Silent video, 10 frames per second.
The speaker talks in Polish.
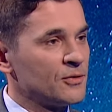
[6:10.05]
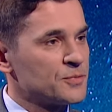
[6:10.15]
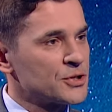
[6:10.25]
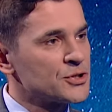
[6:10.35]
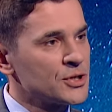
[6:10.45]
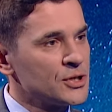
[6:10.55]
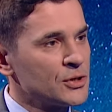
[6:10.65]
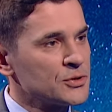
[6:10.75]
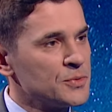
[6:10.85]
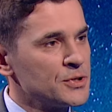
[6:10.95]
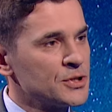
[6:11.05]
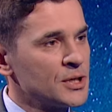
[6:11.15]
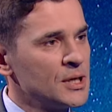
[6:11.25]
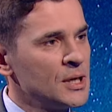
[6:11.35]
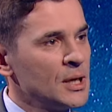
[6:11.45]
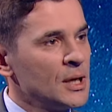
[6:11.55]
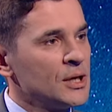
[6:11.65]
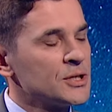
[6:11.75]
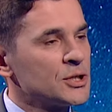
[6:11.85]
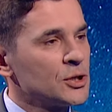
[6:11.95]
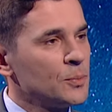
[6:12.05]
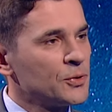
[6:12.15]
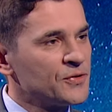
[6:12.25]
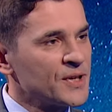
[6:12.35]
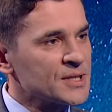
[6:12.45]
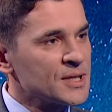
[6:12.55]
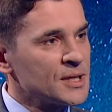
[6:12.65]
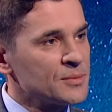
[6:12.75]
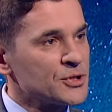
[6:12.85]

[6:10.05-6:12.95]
e, w przestrzeni kosmicznej jest tylko potwierdzeniem,